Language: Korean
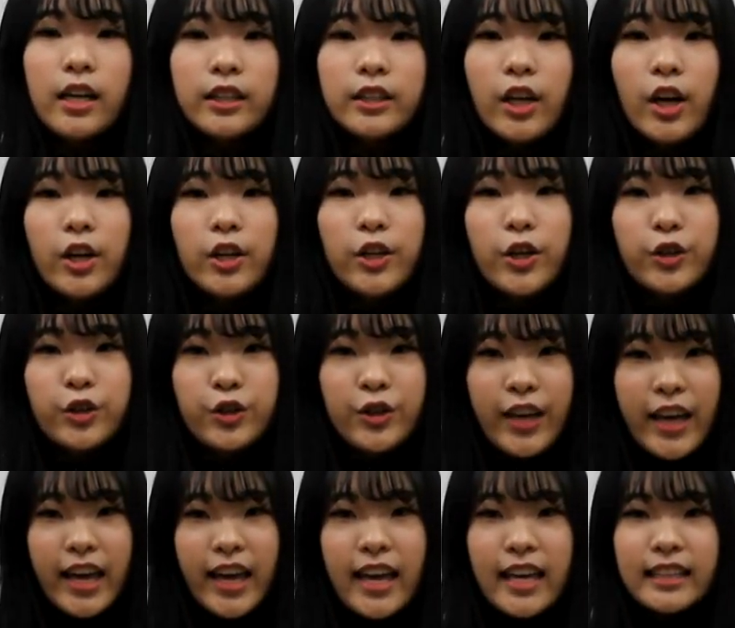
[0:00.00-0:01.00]
설
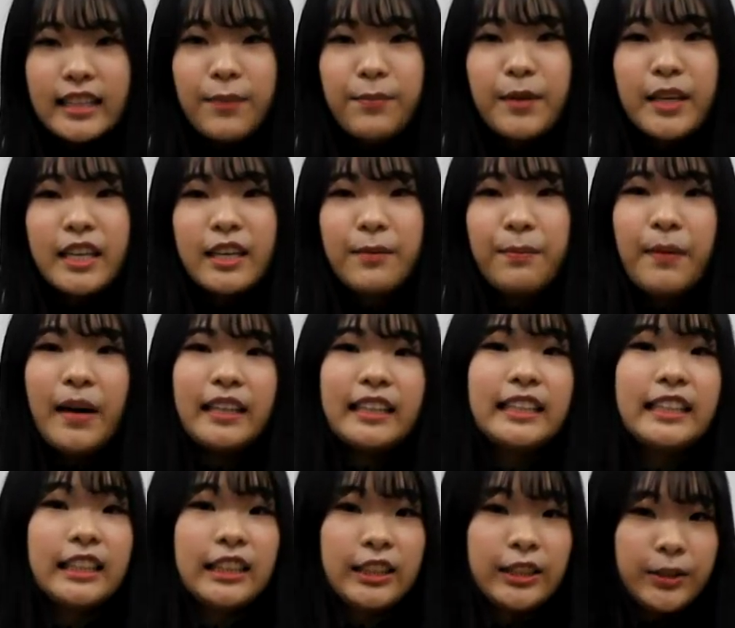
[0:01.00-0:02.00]
연휴에 참기름 많이
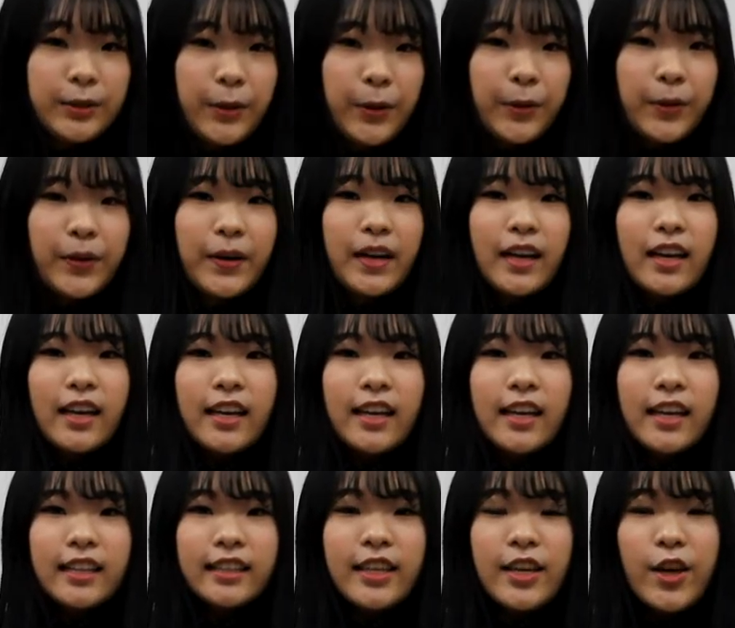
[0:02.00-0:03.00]
쓰시죠?
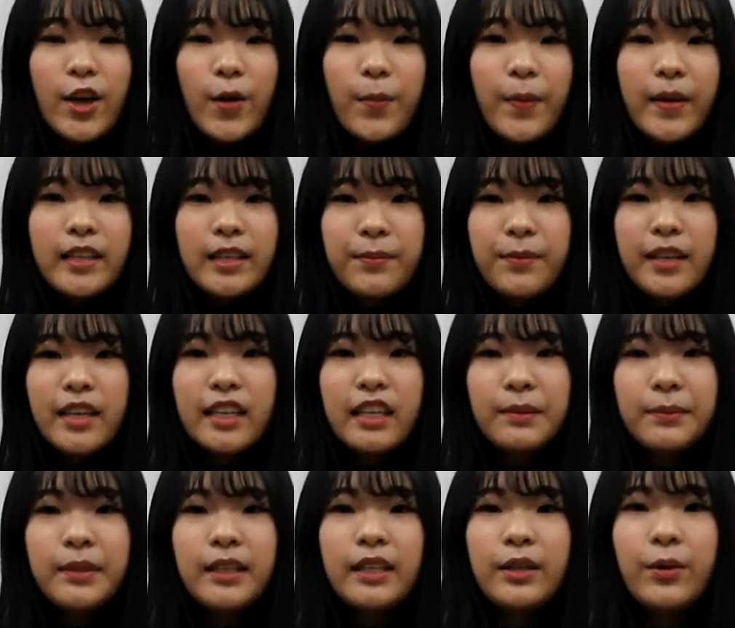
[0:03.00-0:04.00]
생협의
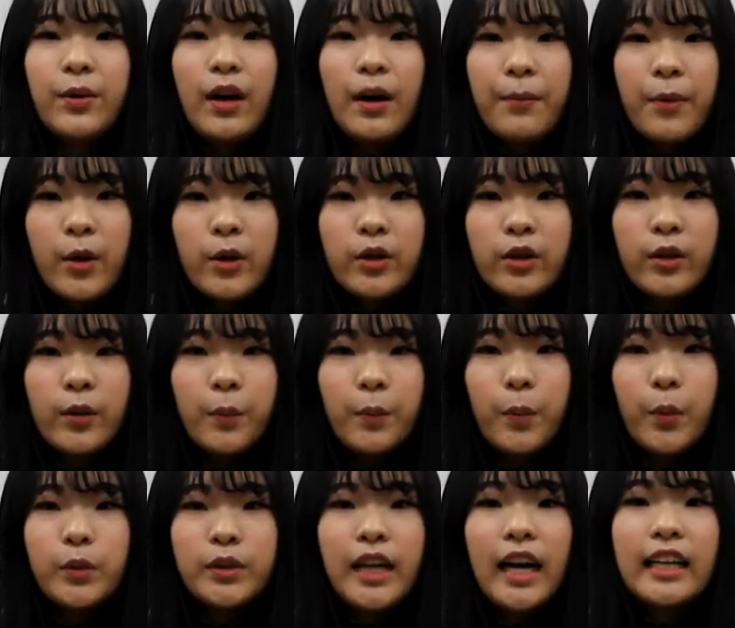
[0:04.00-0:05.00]
참기름을 이용하면
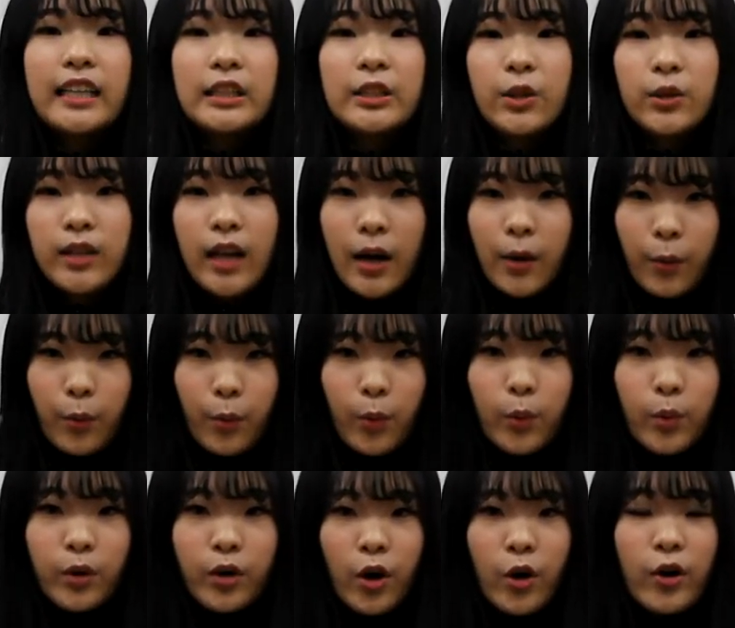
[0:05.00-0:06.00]
보다
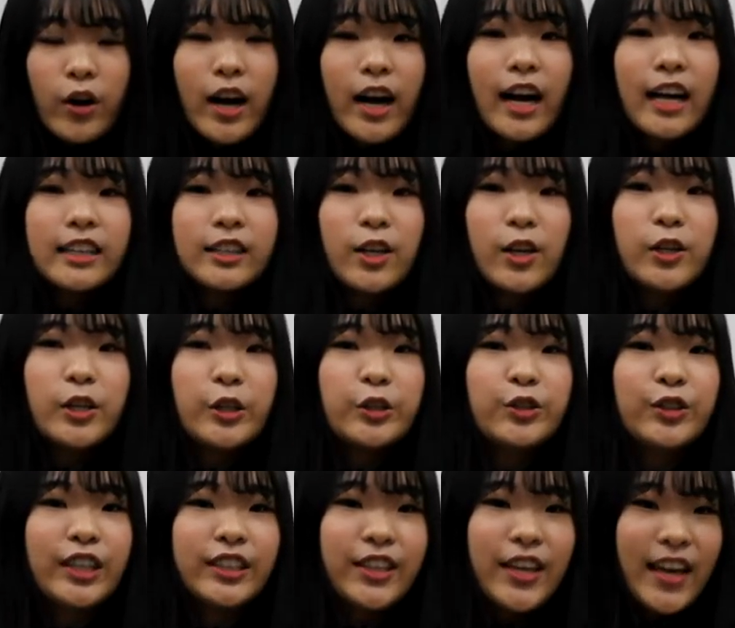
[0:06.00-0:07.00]
안전하고 건강한 설
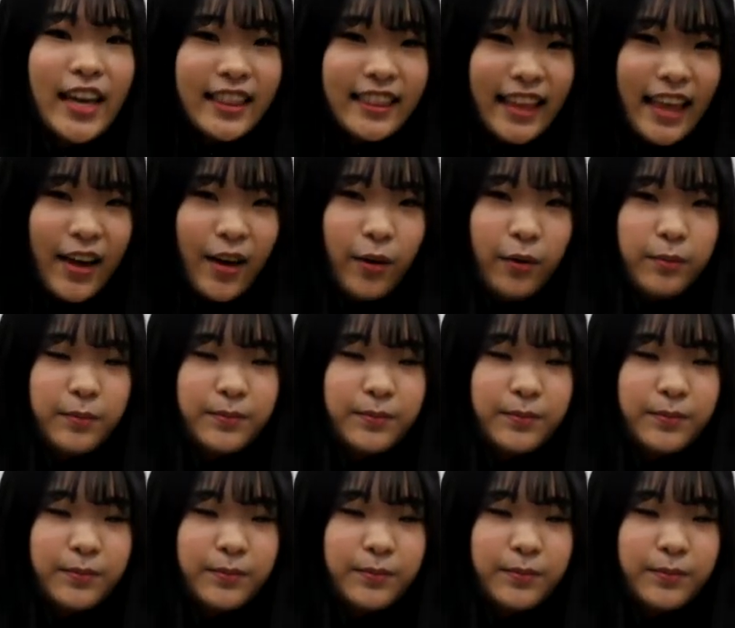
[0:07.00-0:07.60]
연휴가 되겠네요.